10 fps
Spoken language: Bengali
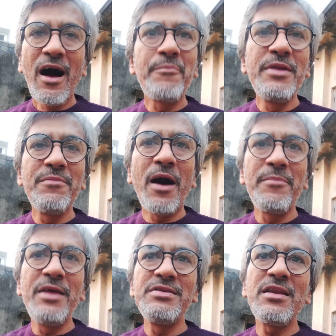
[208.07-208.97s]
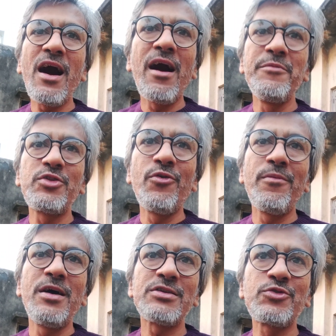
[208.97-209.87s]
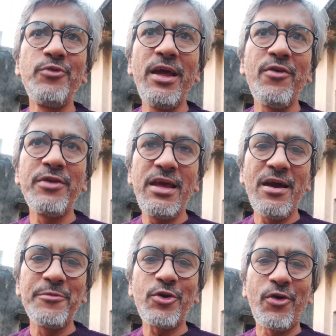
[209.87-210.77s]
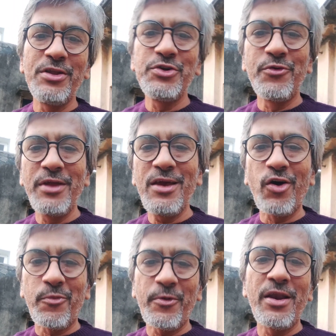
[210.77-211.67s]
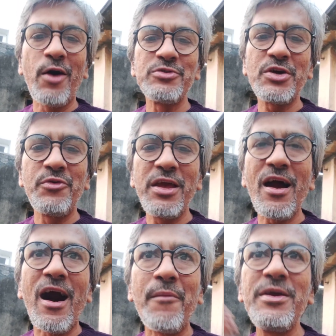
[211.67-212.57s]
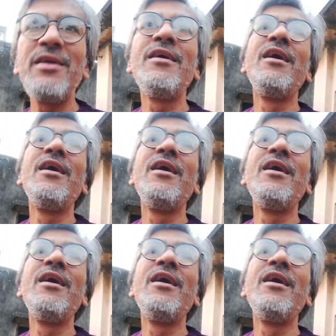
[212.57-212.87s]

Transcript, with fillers: আপনি ভাবলেন যে না আমি তো স্কুলেও নেই আমি তো কলেজেও নেই কর্পোরেট হাউসেও নেই আমি